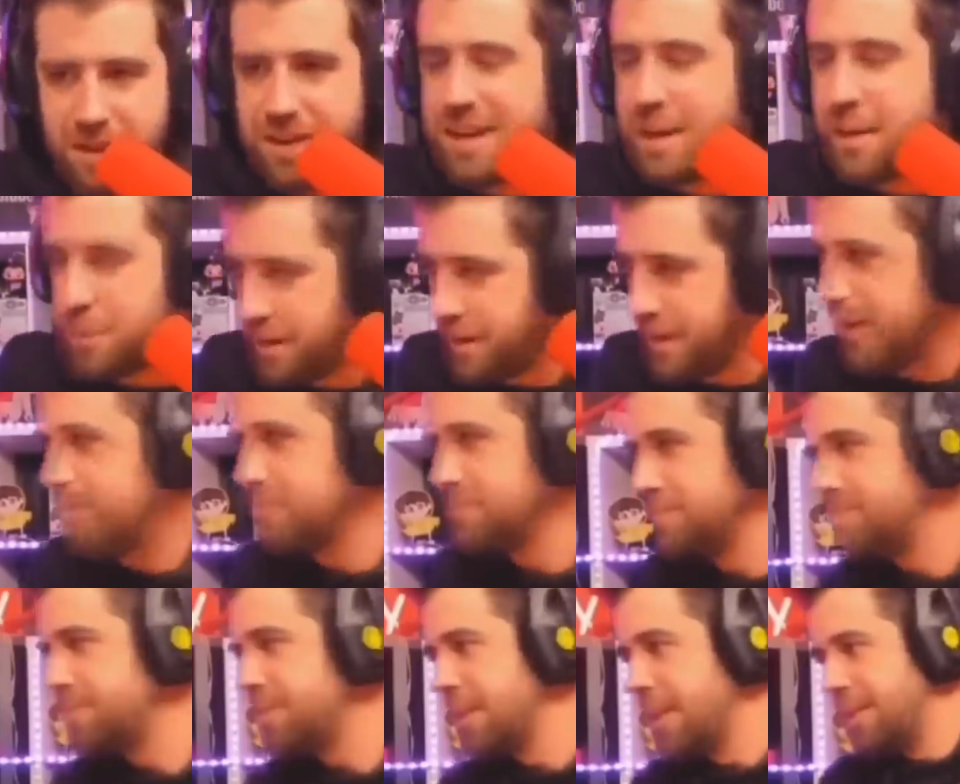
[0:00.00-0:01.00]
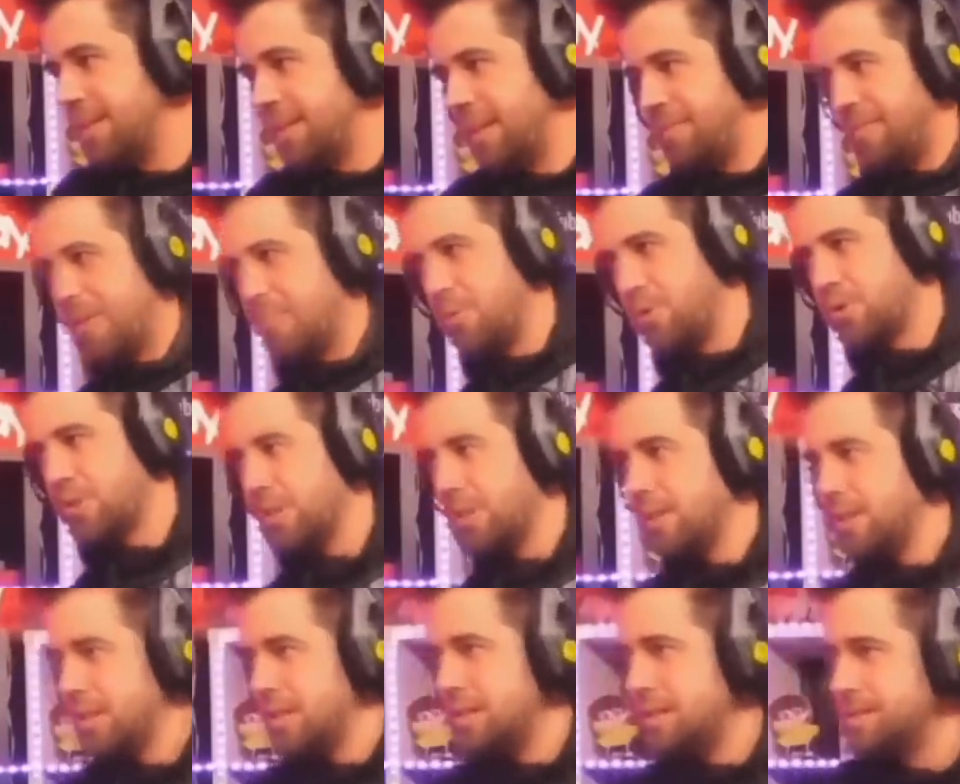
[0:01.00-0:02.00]
la verdad. Entendemos.
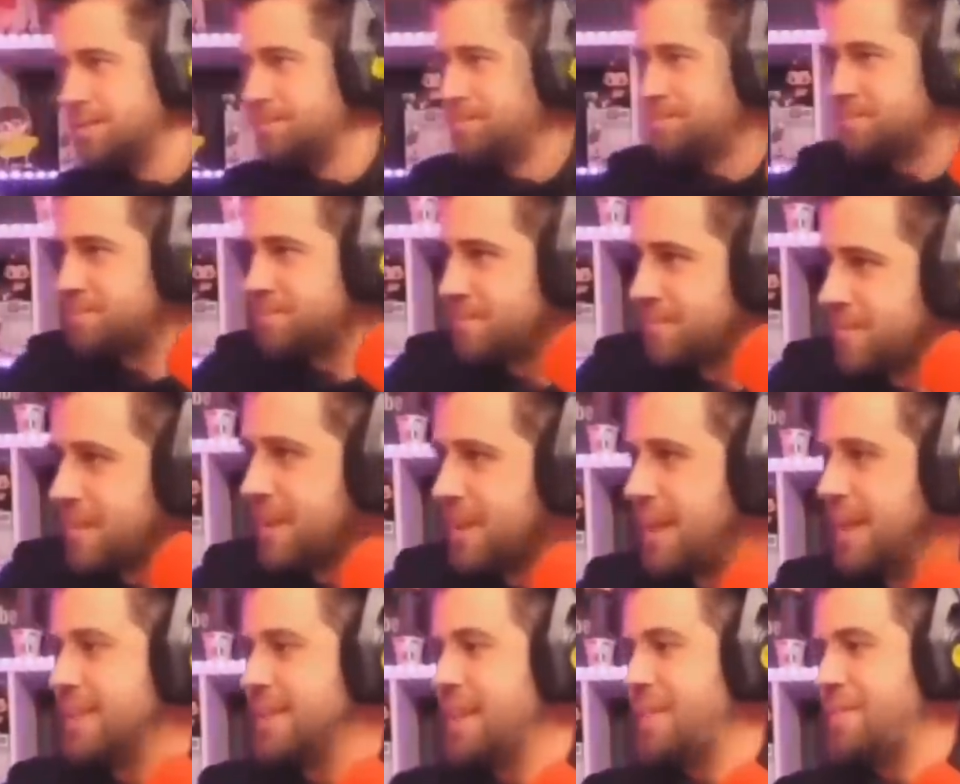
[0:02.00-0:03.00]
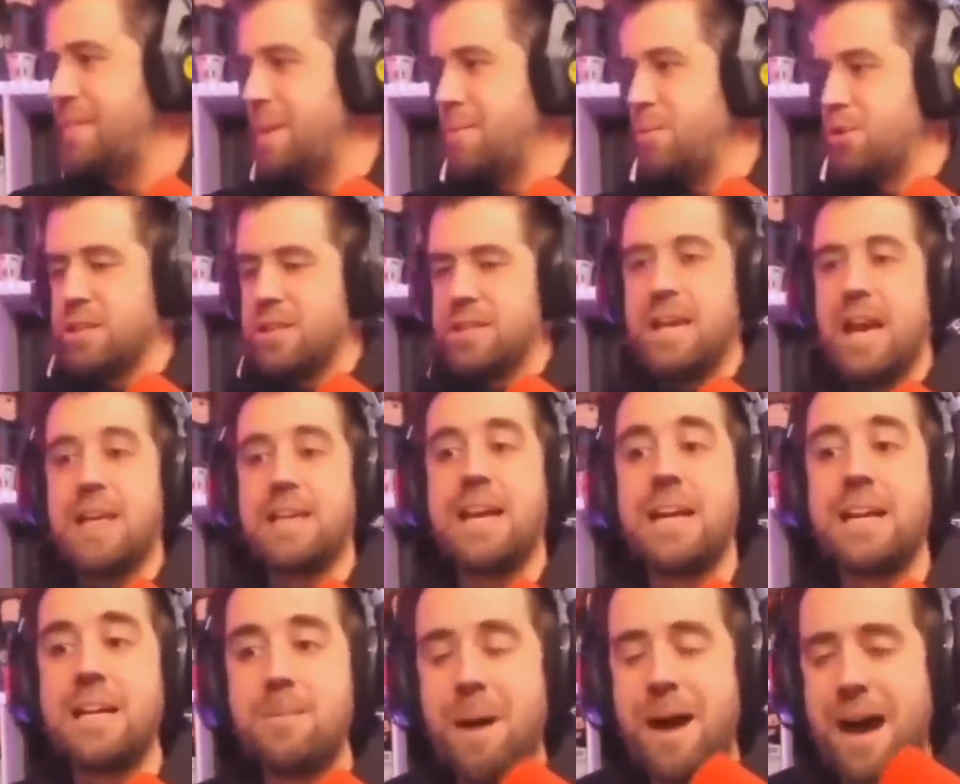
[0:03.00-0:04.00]
Entendemos. Y
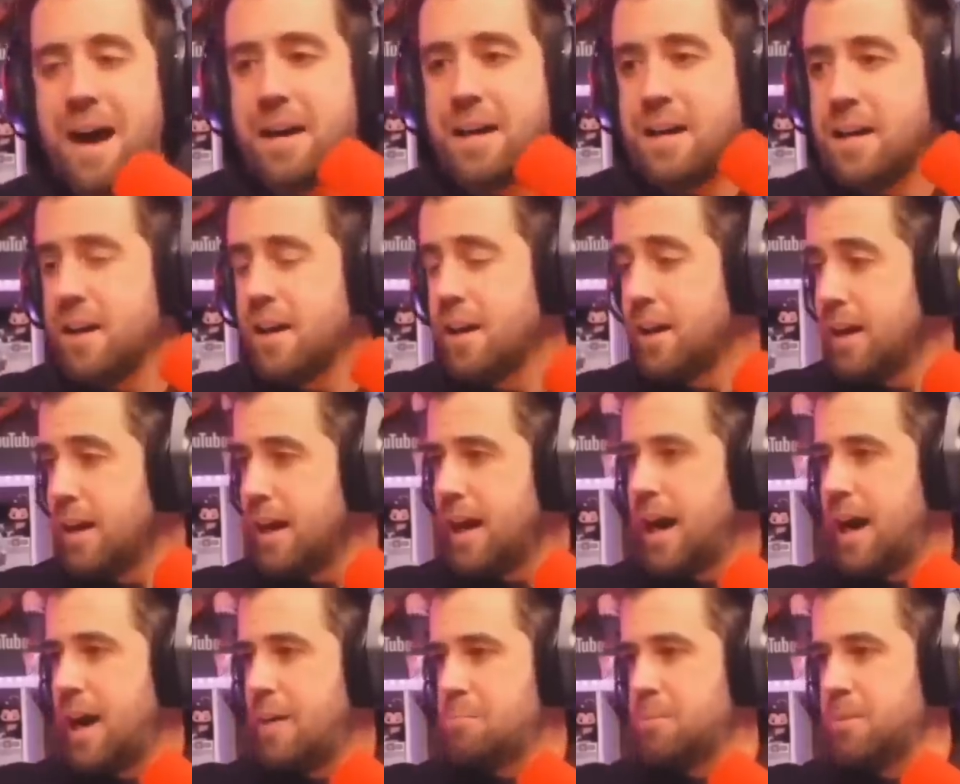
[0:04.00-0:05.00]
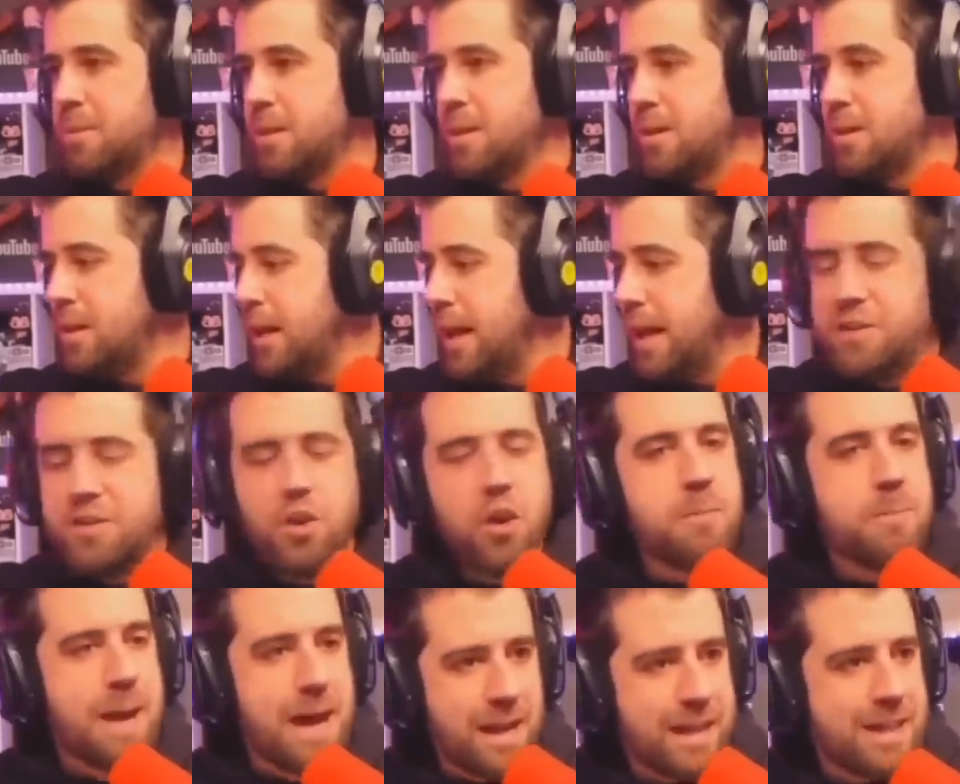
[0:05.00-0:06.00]
ayer Ibai... es
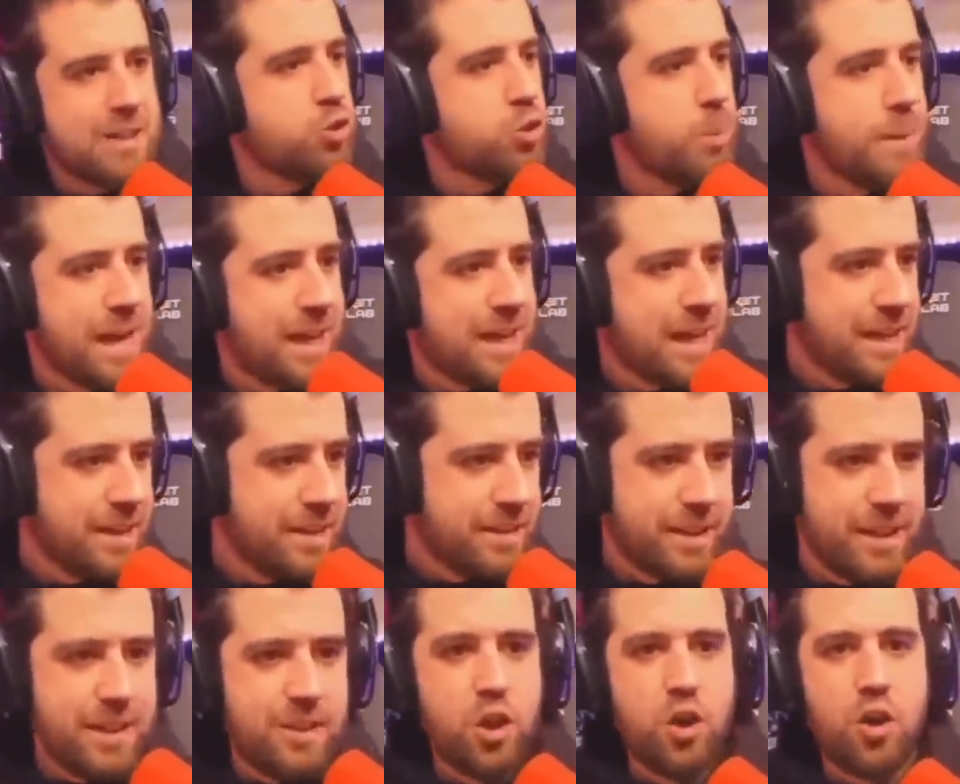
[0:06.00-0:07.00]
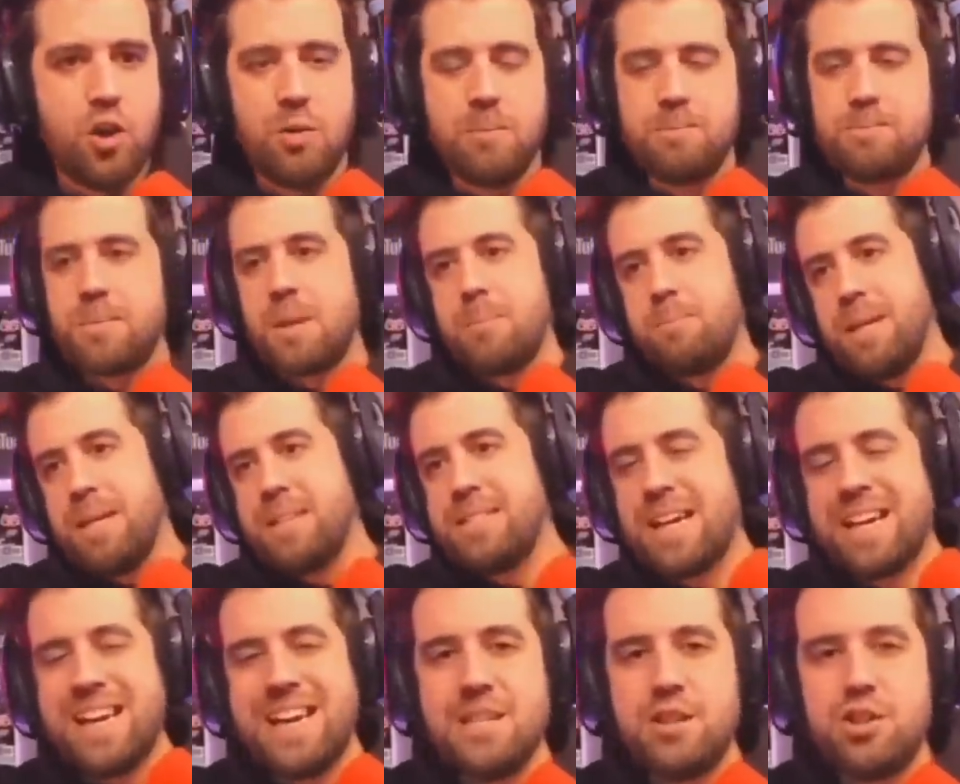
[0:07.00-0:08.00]
normal que estuviera calentito. Piensa
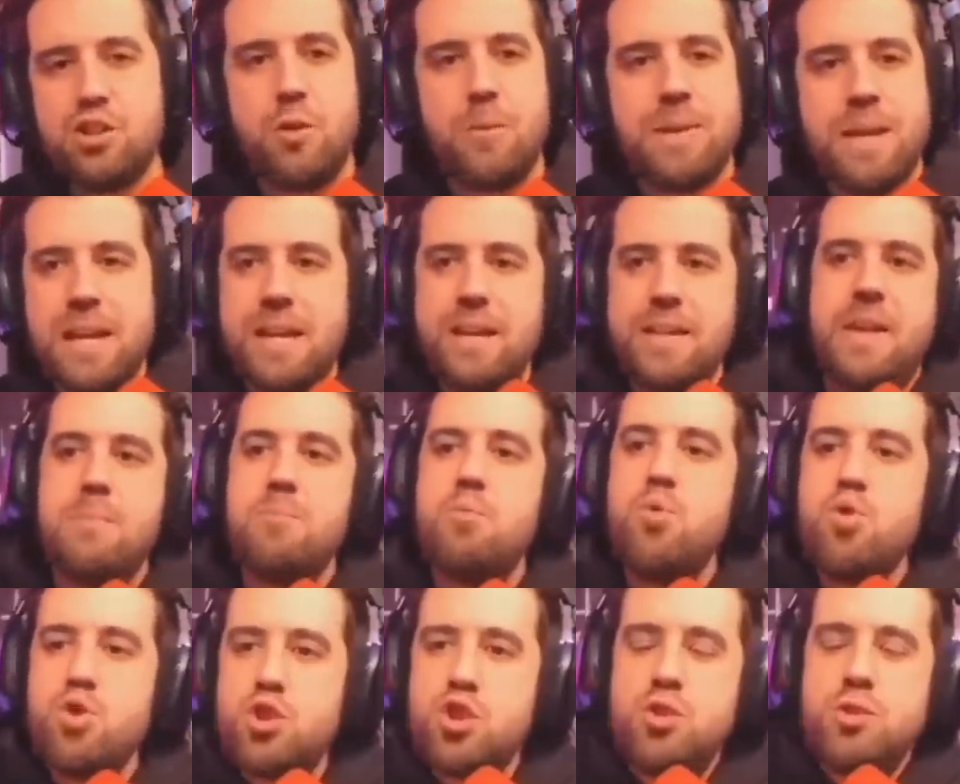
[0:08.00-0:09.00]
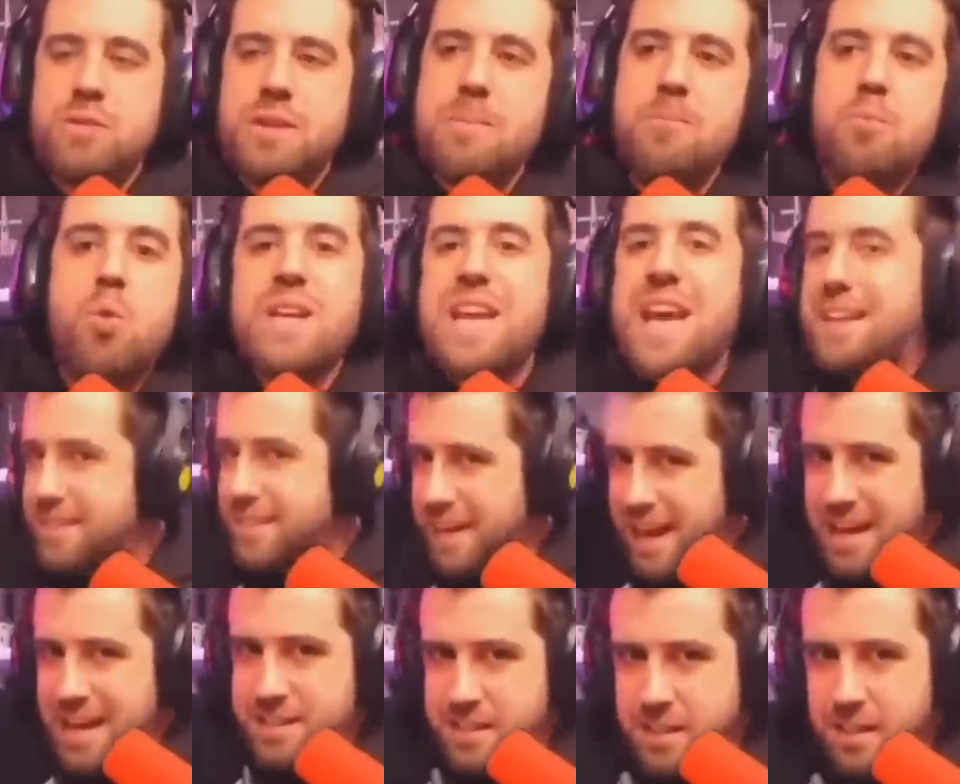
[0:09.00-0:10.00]
que esto viene de, mucho, de muy
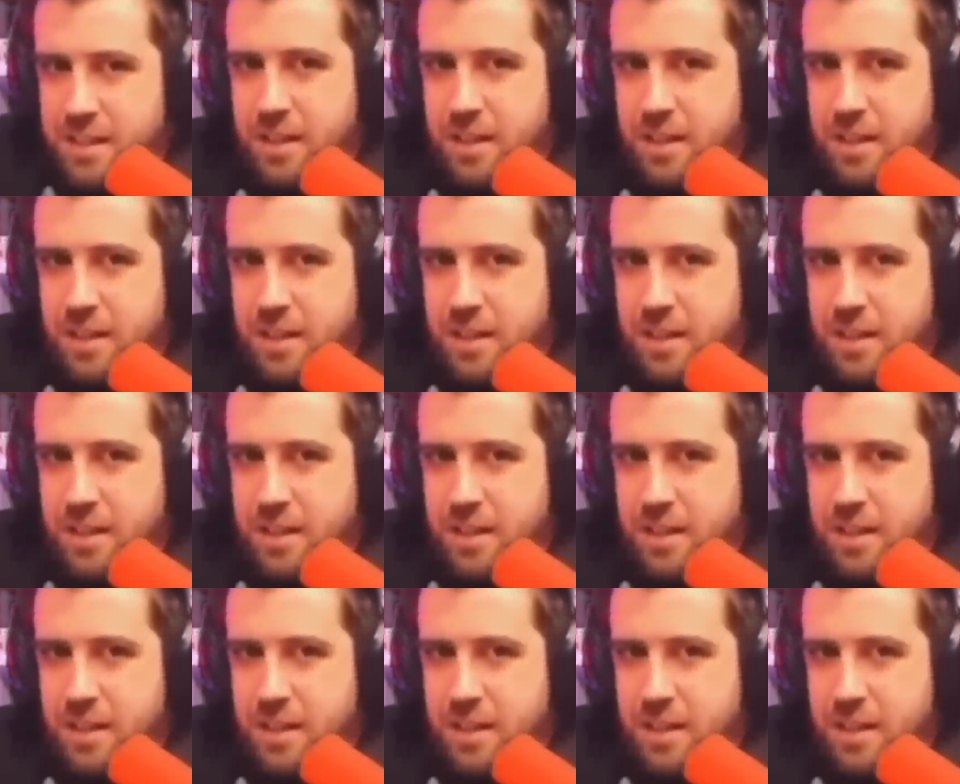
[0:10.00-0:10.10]
atrás